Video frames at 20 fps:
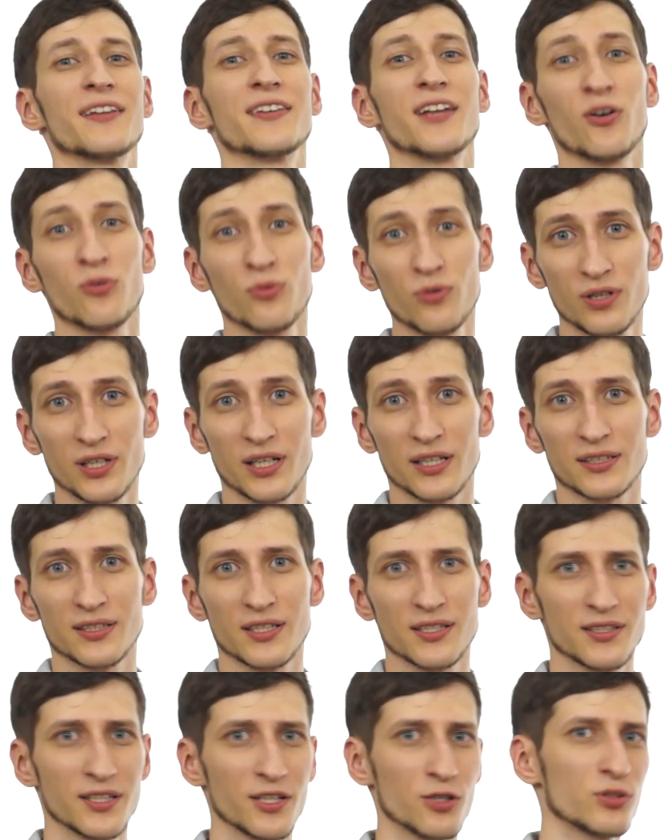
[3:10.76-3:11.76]
Наука
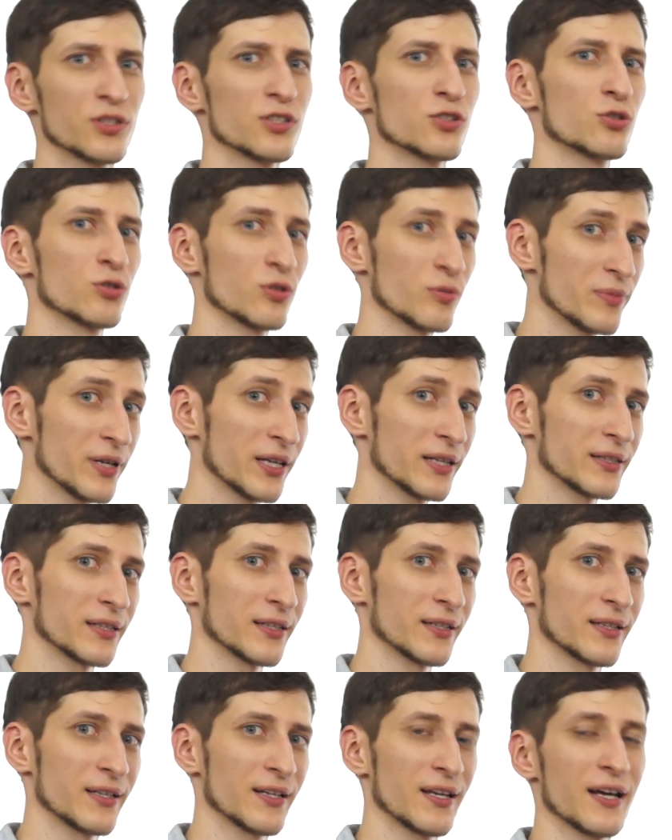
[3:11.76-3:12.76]
создает
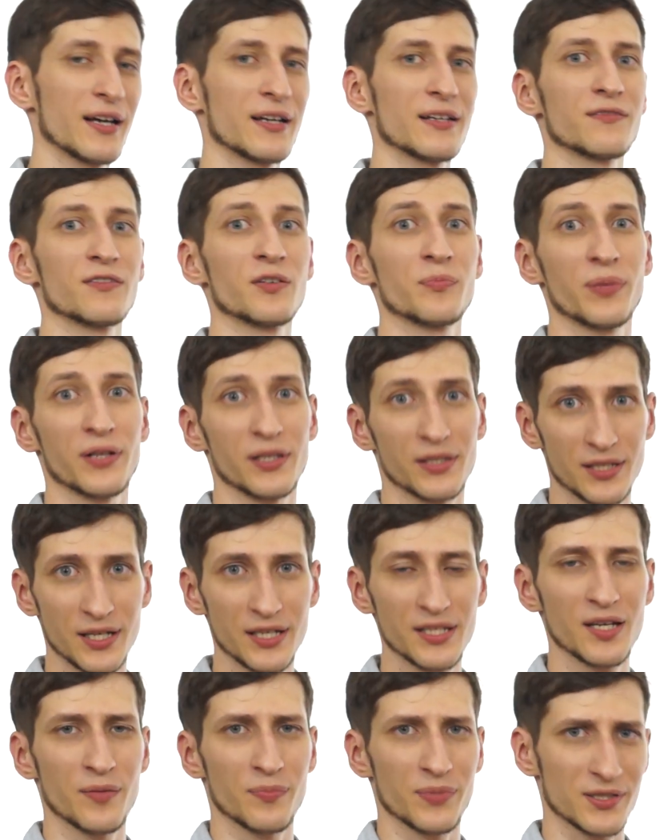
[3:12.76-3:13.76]
инструменты для
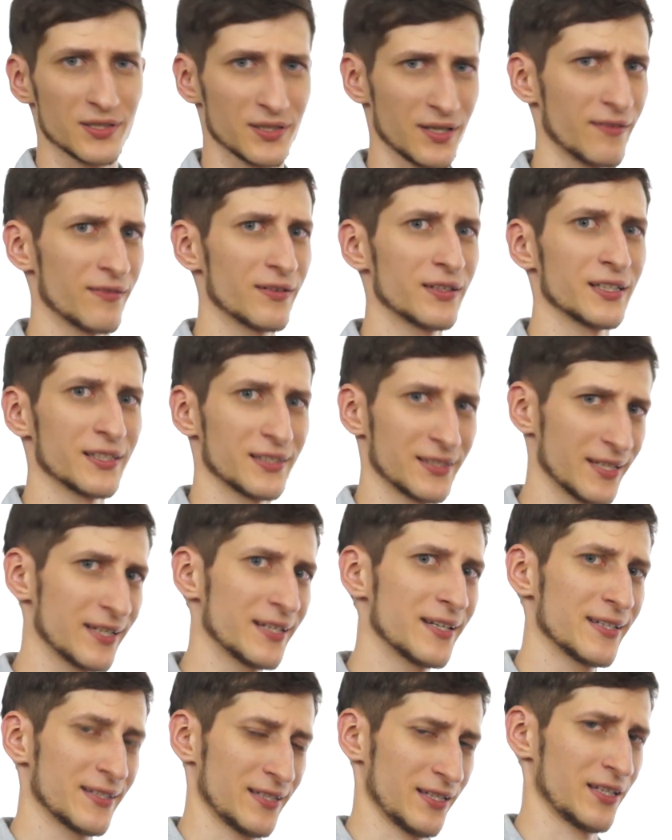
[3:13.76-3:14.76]
выполнения поставленных
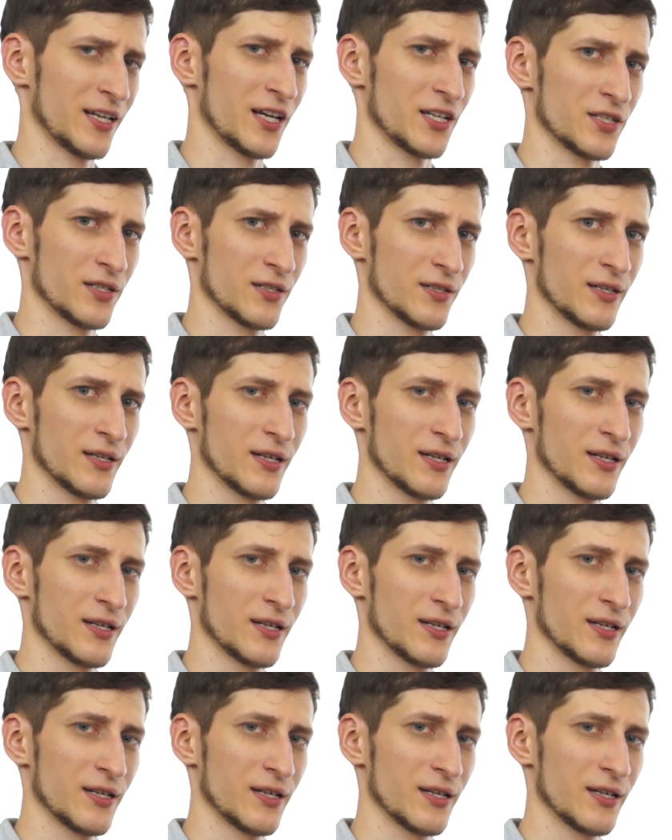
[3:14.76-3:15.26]
целей и задач,